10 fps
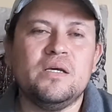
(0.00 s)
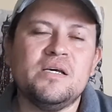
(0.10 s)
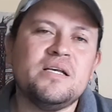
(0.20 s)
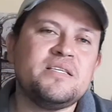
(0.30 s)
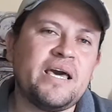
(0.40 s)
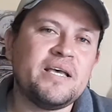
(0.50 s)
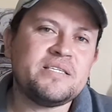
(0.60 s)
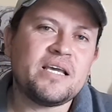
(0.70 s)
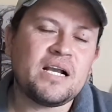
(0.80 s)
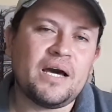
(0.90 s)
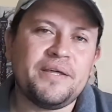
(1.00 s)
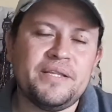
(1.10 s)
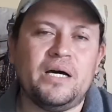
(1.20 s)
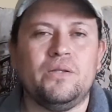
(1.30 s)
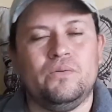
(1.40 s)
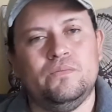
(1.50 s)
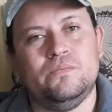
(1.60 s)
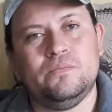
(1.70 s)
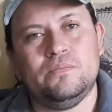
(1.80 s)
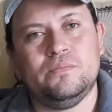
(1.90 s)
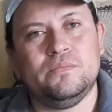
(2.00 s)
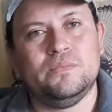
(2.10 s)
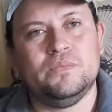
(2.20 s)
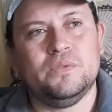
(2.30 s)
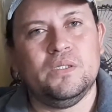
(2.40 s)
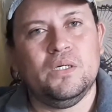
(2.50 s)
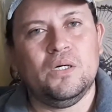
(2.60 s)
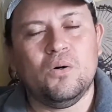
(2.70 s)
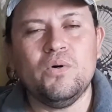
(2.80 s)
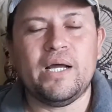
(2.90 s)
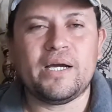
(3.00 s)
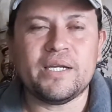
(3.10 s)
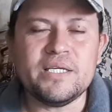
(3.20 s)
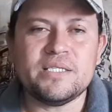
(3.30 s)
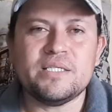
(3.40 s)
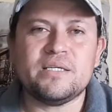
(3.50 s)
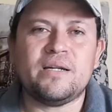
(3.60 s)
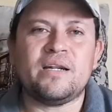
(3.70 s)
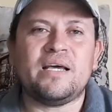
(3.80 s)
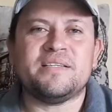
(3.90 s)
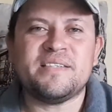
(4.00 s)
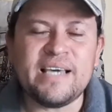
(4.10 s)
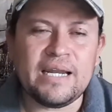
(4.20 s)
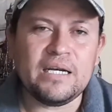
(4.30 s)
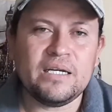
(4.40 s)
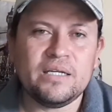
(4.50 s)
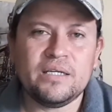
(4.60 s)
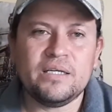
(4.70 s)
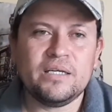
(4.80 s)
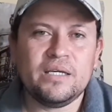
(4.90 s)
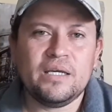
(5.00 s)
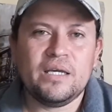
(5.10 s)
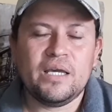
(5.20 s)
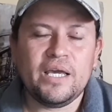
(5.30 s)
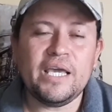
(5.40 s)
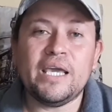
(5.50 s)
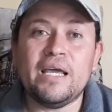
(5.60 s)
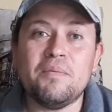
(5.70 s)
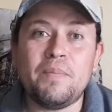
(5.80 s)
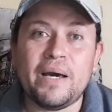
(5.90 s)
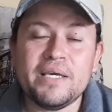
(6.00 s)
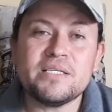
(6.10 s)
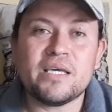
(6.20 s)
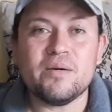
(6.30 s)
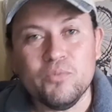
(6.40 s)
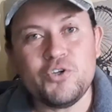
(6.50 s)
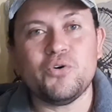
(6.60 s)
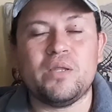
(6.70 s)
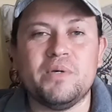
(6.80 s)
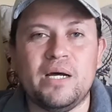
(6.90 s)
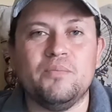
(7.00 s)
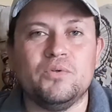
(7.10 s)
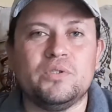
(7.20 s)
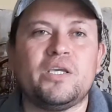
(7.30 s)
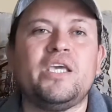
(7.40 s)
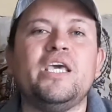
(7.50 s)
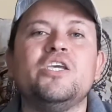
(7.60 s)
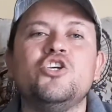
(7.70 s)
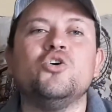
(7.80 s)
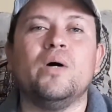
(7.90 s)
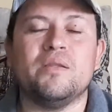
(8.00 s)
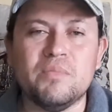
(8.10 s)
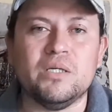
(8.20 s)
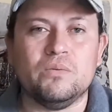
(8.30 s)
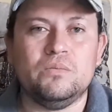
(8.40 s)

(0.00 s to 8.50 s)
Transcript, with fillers: se ha desencadenado una crisis racial en el país que muchos admiramos, quien yo admiro.